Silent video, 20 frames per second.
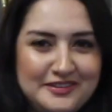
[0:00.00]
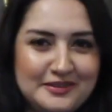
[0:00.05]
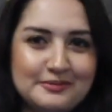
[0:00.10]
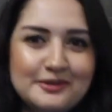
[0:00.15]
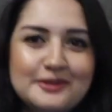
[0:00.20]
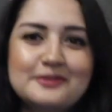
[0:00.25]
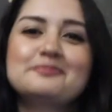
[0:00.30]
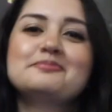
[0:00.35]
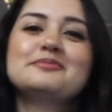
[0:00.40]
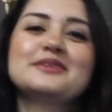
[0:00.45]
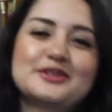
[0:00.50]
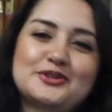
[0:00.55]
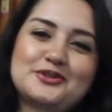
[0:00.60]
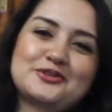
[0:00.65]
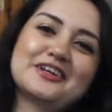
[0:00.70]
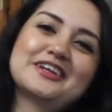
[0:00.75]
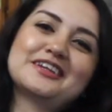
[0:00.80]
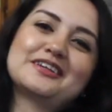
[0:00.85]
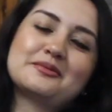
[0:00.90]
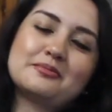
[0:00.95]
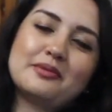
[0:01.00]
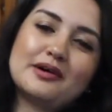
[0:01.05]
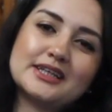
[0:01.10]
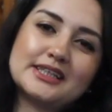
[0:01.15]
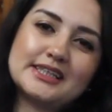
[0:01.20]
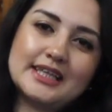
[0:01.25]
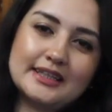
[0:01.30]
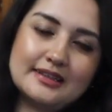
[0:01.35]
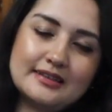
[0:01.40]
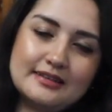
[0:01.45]
yönetiminin bir
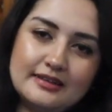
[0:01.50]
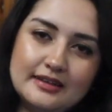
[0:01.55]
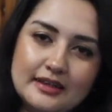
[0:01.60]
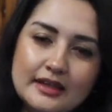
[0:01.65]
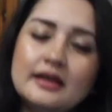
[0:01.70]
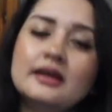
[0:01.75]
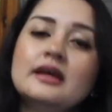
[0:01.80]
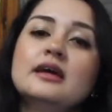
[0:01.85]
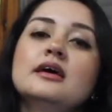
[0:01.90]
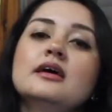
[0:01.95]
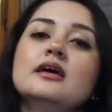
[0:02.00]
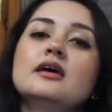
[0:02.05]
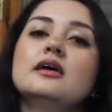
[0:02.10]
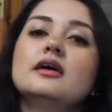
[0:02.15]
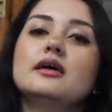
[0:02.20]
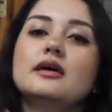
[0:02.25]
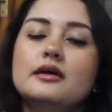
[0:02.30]
süredir bahsettiği